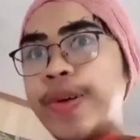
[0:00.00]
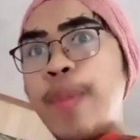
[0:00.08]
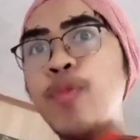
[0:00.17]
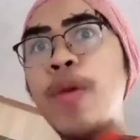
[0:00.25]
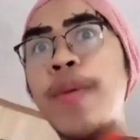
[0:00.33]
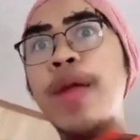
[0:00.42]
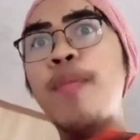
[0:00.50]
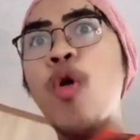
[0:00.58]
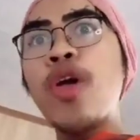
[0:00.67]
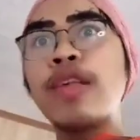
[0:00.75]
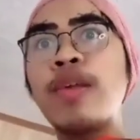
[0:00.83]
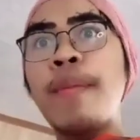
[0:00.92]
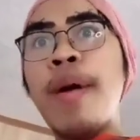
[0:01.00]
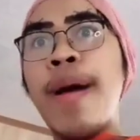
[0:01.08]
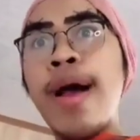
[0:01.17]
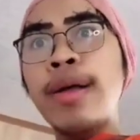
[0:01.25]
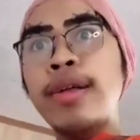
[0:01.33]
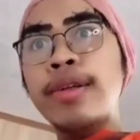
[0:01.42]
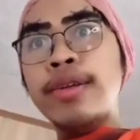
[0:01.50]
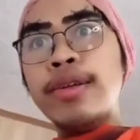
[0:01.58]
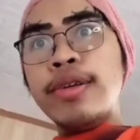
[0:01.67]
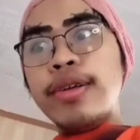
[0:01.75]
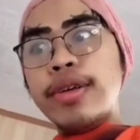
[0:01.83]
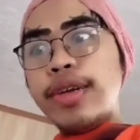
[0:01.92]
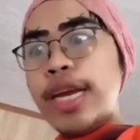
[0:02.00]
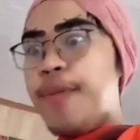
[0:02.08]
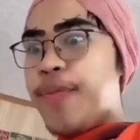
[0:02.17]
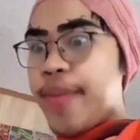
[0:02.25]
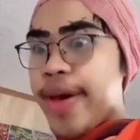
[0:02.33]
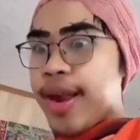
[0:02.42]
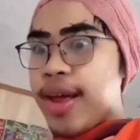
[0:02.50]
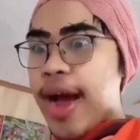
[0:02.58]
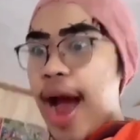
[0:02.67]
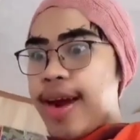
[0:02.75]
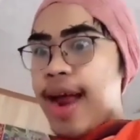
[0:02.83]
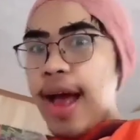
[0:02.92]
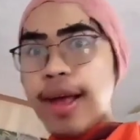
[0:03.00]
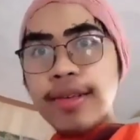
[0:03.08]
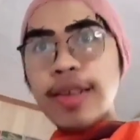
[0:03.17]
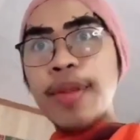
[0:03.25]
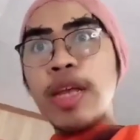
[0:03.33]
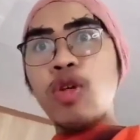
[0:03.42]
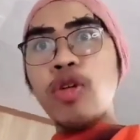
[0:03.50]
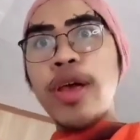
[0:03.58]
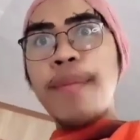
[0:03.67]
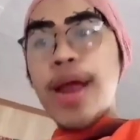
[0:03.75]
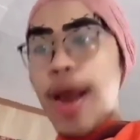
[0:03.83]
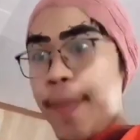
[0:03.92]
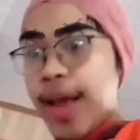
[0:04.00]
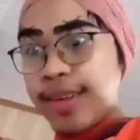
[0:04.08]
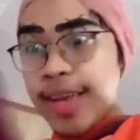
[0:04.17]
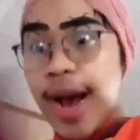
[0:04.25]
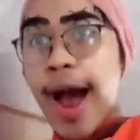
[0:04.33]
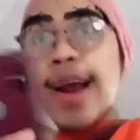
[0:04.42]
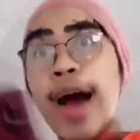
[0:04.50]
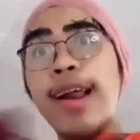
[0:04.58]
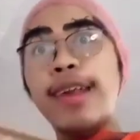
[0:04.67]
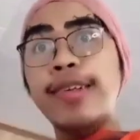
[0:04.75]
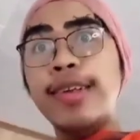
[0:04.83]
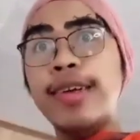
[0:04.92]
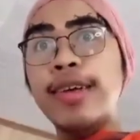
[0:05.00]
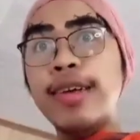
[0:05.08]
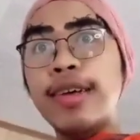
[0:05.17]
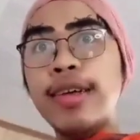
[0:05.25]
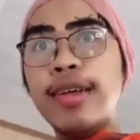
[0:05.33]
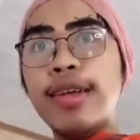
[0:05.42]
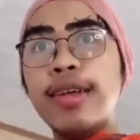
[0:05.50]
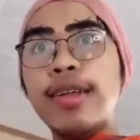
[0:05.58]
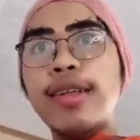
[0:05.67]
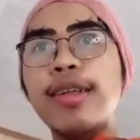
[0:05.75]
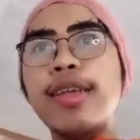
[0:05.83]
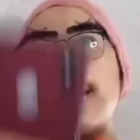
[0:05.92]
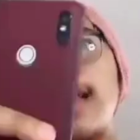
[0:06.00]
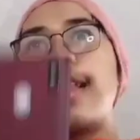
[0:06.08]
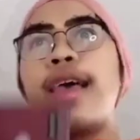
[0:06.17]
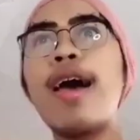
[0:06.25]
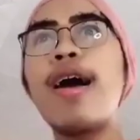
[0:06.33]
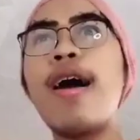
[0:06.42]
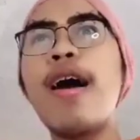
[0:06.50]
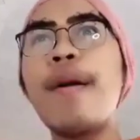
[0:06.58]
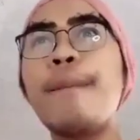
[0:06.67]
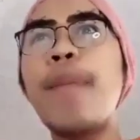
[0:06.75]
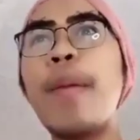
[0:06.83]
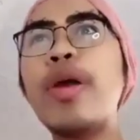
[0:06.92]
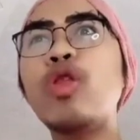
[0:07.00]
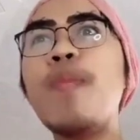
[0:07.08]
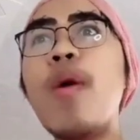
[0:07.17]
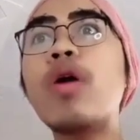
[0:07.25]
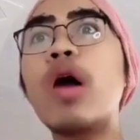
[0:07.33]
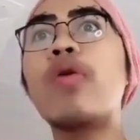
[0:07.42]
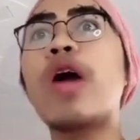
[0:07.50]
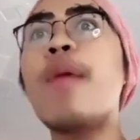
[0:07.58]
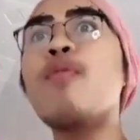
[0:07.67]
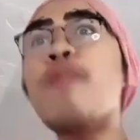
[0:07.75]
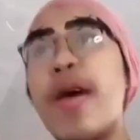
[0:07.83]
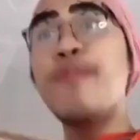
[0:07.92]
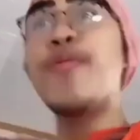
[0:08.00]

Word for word: Kamu udah pandai bohongnya sama mama? Ini berbayarnya nggak ada sama TikToknya. Mana aplikasinya nggak ada? Nggak ada di sini. Ingat ya, mama itu mau kalau kamu main